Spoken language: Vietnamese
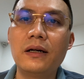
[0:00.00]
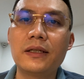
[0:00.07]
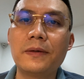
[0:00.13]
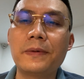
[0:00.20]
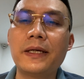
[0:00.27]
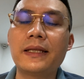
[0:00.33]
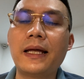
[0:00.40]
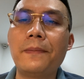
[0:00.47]
ở
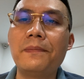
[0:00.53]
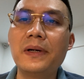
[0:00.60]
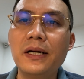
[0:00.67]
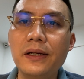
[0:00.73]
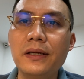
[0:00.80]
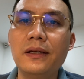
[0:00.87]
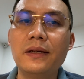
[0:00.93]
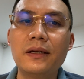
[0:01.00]
thập kỷ
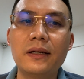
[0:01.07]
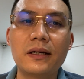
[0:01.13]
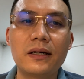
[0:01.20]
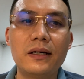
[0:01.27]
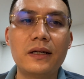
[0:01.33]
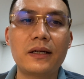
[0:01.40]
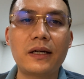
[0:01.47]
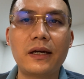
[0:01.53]
80.
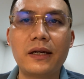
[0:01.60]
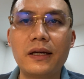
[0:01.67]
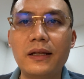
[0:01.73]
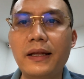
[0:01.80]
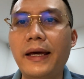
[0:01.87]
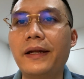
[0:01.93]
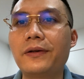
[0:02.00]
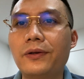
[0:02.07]
Cái
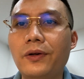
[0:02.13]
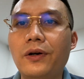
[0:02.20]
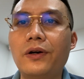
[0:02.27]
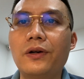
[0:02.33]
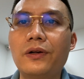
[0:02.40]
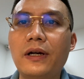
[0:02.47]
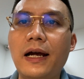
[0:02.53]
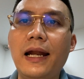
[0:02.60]
lens của
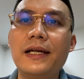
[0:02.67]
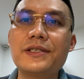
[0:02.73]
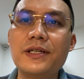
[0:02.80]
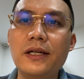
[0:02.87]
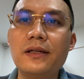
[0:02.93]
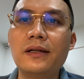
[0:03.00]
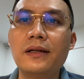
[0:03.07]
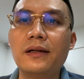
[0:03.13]
nó khá là
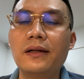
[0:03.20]
chất.